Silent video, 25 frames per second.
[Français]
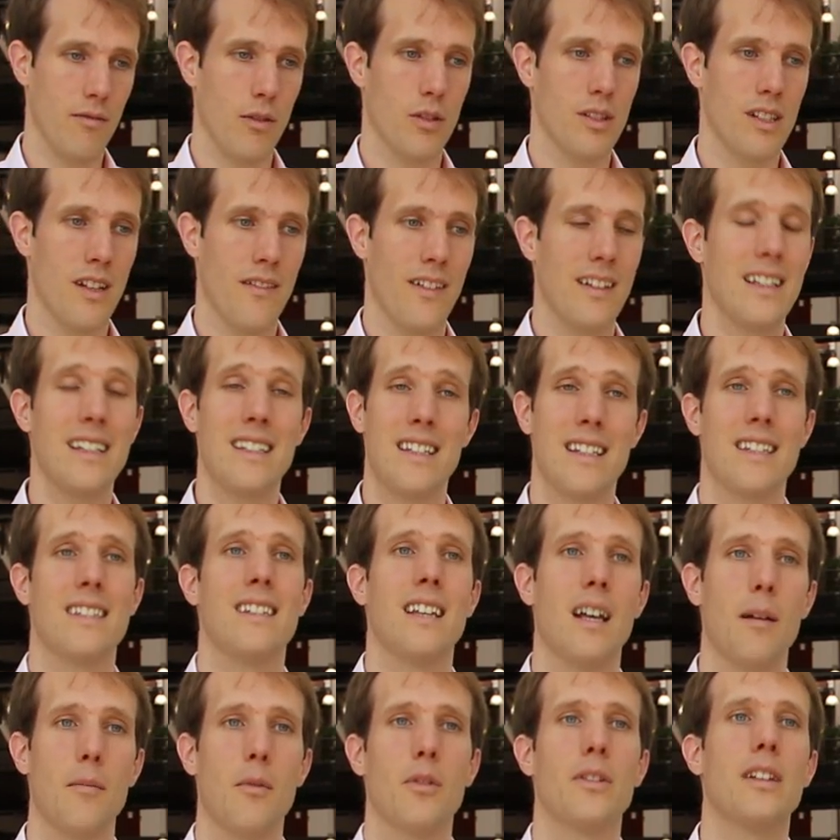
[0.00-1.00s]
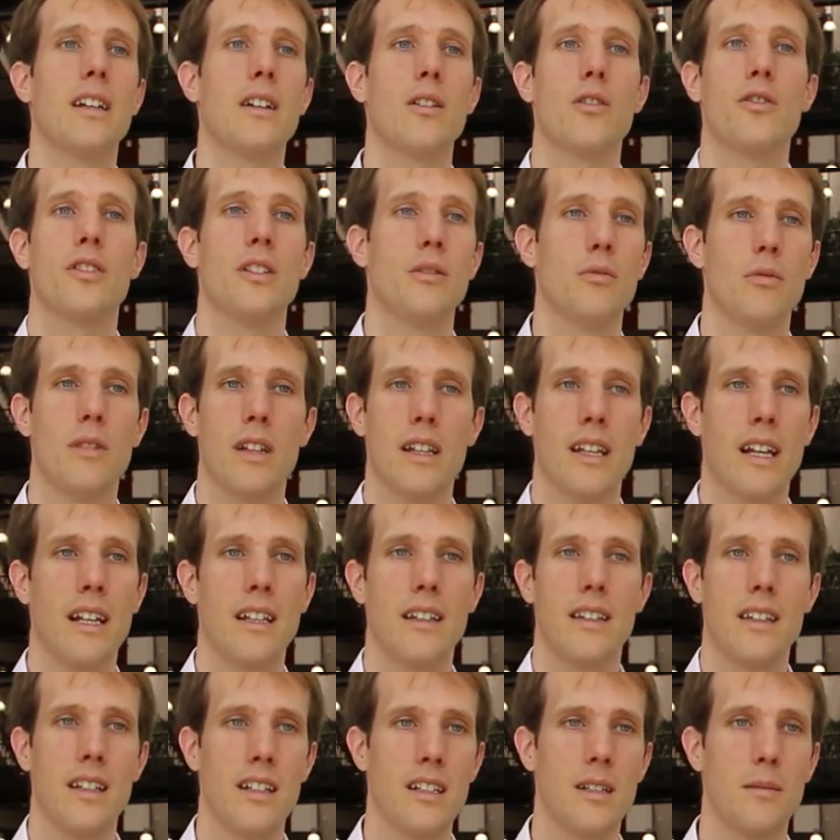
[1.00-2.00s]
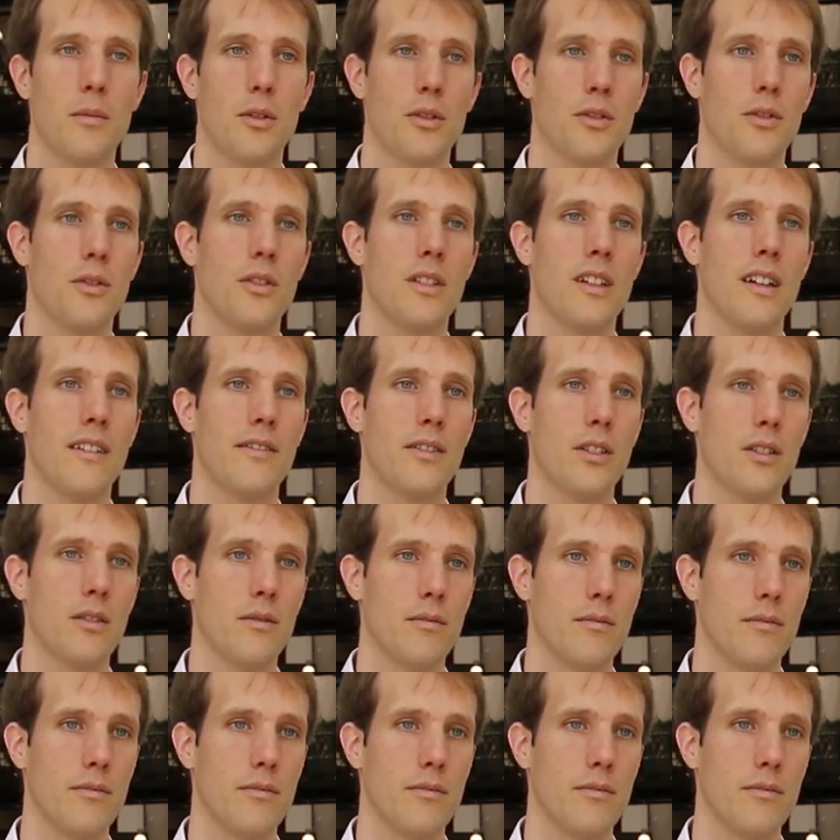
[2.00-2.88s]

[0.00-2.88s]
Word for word: que ça va nécessairement déclencher toutes les qualités que j'ai mentionnées avant.